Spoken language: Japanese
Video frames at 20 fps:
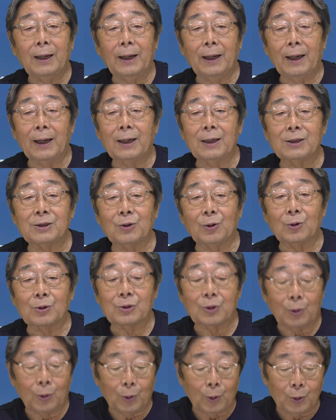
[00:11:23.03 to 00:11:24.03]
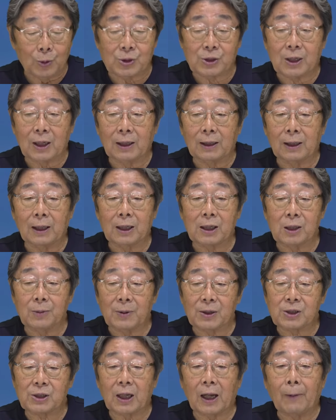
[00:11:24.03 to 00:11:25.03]
えそろそろお時間が来
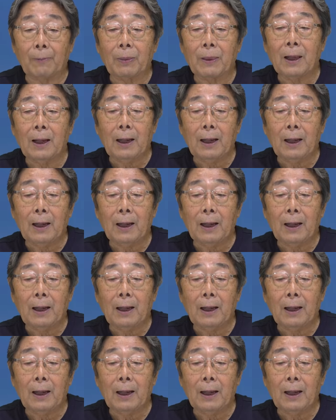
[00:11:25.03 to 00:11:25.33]
ました。